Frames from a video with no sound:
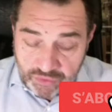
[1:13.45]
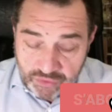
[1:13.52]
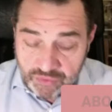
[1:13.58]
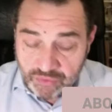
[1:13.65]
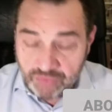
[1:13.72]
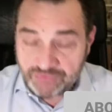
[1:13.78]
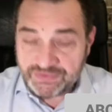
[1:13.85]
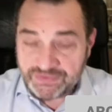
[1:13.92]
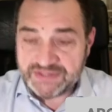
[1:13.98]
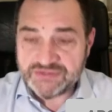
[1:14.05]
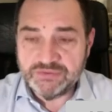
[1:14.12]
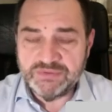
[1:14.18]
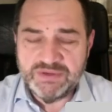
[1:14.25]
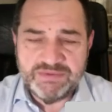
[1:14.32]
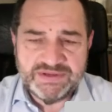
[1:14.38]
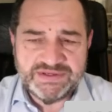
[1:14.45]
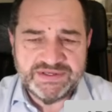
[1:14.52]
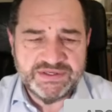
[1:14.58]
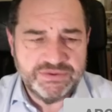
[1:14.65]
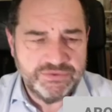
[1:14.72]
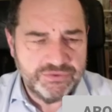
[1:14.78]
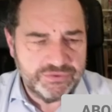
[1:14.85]
euh, très
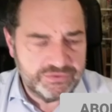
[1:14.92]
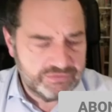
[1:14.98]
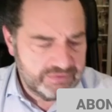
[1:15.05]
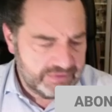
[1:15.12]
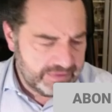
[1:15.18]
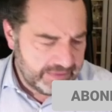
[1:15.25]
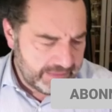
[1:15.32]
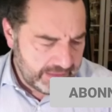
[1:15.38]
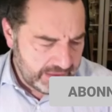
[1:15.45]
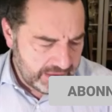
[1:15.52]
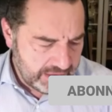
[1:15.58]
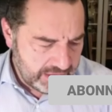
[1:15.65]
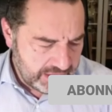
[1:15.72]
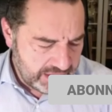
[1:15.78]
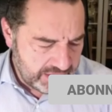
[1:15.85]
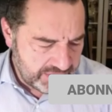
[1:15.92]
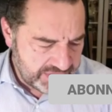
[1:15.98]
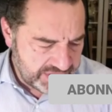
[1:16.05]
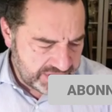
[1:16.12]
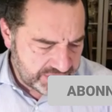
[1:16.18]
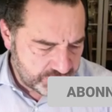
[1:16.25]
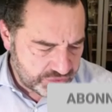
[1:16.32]
emblématique de la
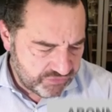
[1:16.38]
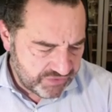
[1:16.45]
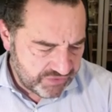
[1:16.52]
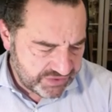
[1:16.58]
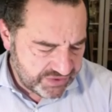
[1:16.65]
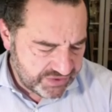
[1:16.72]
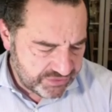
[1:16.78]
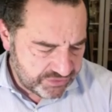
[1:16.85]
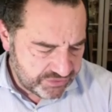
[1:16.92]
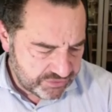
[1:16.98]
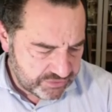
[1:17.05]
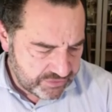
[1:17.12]
manière de gouverner